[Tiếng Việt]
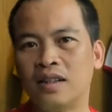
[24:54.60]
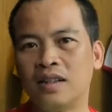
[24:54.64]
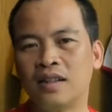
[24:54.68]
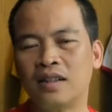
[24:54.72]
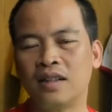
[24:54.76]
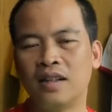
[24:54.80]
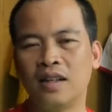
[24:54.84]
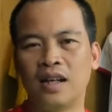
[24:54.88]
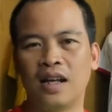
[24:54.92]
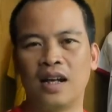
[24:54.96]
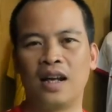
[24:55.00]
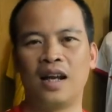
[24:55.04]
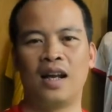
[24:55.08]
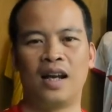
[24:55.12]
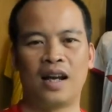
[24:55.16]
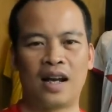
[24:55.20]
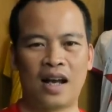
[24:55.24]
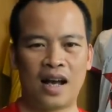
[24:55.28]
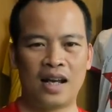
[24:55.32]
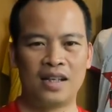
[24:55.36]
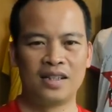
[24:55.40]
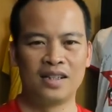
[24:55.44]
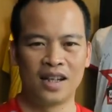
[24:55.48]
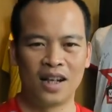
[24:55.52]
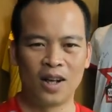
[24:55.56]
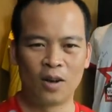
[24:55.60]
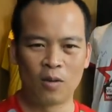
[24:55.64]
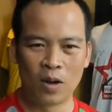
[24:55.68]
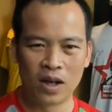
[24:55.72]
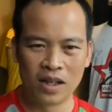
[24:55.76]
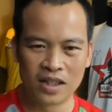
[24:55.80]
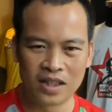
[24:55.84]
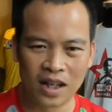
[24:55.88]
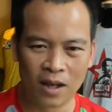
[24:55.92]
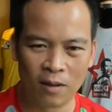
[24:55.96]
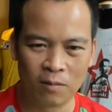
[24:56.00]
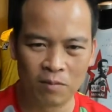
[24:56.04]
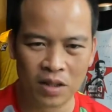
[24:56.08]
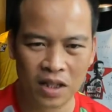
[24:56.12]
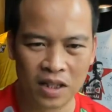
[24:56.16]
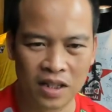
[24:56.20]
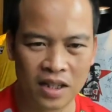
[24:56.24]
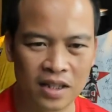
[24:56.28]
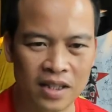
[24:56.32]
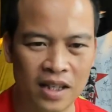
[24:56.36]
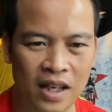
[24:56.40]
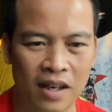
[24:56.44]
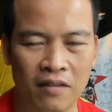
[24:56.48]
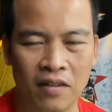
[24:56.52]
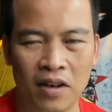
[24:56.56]
Thì cái này là cái rất là quan trọng để chia
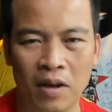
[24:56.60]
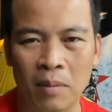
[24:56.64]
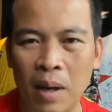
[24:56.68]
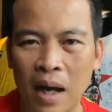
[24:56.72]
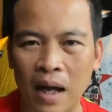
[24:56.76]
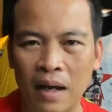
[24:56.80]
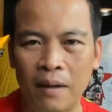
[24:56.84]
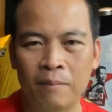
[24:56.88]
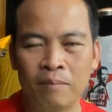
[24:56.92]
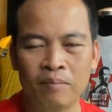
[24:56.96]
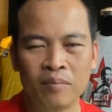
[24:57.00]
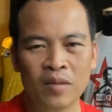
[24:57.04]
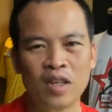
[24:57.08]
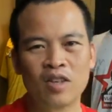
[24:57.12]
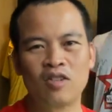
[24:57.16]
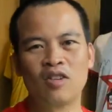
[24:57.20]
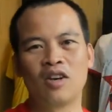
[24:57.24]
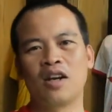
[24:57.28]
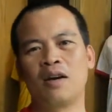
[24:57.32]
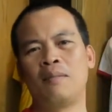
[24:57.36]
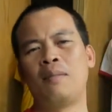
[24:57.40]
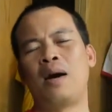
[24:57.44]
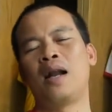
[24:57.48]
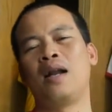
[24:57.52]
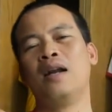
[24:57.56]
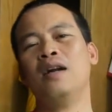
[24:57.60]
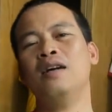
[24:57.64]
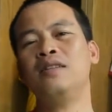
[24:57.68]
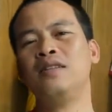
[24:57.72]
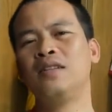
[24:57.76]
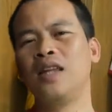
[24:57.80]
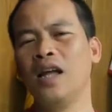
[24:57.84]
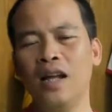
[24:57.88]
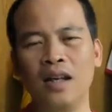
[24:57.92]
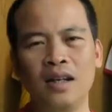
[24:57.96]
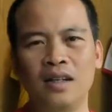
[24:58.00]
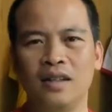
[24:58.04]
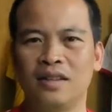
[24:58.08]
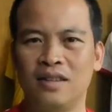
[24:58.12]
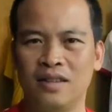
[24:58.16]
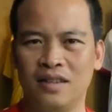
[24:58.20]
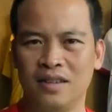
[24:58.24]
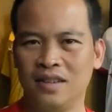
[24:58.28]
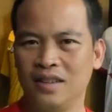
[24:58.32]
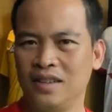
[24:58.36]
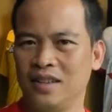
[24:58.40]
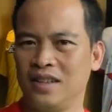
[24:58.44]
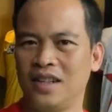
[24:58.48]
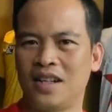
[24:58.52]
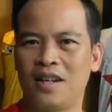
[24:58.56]
sẻ với các bạn. Cho nên các bạn đừng tin,
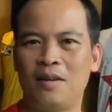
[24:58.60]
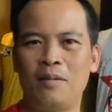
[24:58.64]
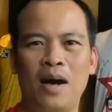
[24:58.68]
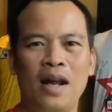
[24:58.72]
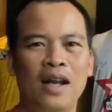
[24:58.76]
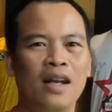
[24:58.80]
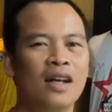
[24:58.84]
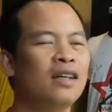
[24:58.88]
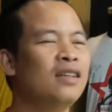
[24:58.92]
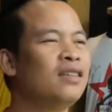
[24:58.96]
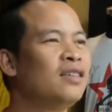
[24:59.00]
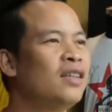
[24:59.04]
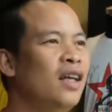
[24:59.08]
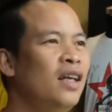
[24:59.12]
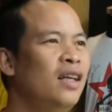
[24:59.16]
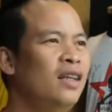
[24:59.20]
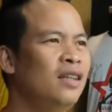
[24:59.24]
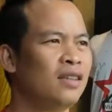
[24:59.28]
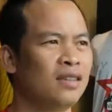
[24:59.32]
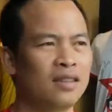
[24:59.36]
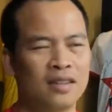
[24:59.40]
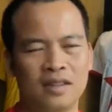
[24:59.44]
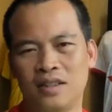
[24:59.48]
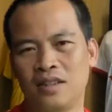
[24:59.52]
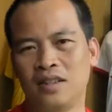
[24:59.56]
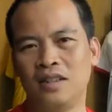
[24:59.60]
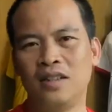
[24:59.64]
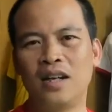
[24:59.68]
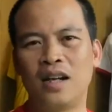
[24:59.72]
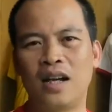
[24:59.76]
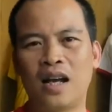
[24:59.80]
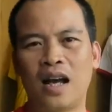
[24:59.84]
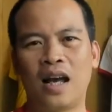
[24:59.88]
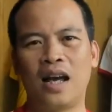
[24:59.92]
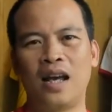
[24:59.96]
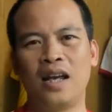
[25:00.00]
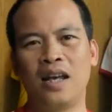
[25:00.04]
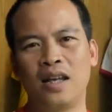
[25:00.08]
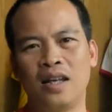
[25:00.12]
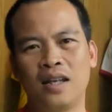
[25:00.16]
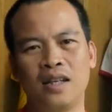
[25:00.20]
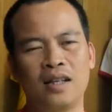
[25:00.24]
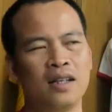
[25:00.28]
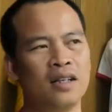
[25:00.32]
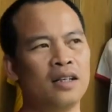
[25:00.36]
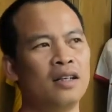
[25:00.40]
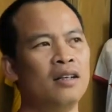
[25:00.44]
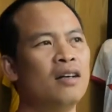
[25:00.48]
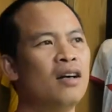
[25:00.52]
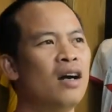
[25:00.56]
các bạn đừng tin những cái
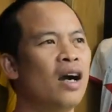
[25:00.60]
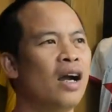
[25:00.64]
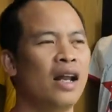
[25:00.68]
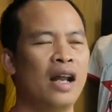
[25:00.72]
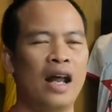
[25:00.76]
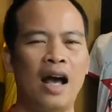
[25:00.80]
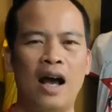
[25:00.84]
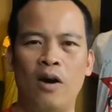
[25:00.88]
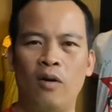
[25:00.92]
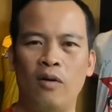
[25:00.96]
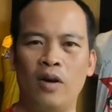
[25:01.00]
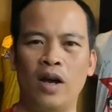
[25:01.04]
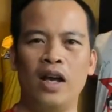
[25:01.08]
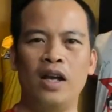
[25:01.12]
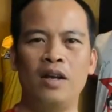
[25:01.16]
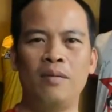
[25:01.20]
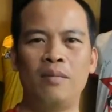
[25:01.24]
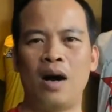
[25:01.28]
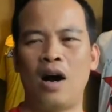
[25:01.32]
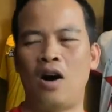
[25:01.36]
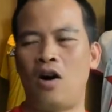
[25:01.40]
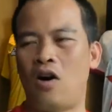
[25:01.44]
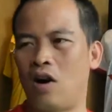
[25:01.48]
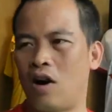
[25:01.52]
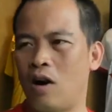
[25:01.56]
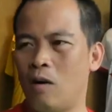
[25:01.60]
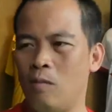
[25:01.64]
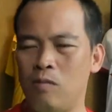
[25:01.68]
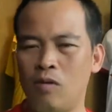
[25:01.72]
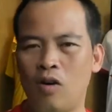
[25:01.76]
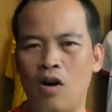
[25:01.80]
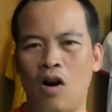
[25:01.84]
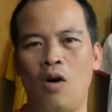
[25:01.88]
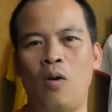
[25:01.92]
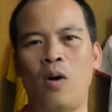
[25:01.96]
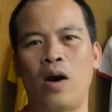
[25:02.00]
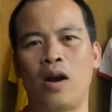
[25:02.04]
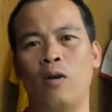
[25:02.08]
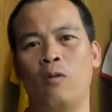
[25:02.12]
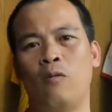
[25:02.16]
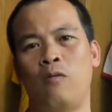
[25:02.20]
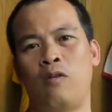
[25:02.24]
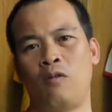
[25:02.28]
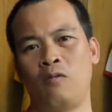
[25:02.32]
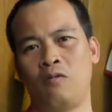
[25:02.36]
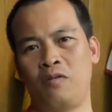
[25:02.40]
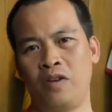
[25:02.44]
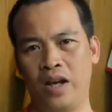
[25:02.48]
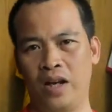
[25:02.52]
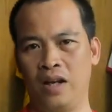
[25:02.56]
người nào đấy mà họ không có hoạt động
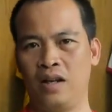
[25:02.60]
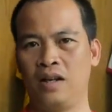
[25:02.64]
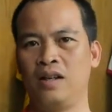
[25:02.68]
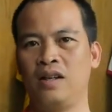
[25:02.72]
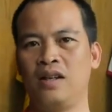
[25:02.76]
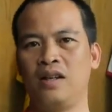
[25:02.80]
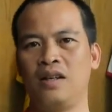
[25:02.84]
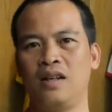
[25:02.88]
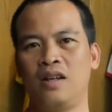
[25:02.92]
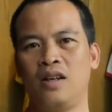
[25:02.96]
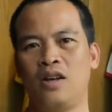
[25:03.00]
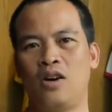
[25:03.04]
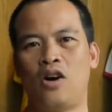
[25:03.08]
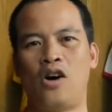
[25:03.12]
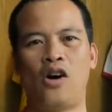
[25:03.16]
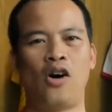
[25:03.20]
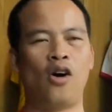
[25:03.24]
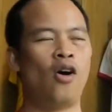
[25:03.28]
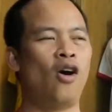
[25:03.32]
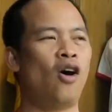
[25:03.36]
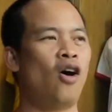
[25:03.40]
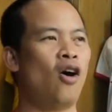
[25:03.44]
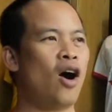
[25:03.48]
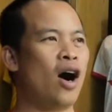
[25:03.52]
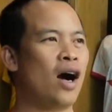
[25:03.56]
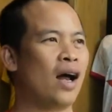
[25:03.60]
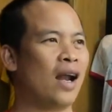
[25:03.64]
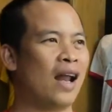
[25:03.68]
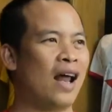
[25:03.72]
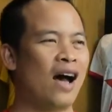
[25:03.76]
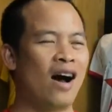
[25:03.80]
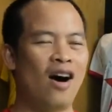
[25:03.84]
phóng viên họ hoặc là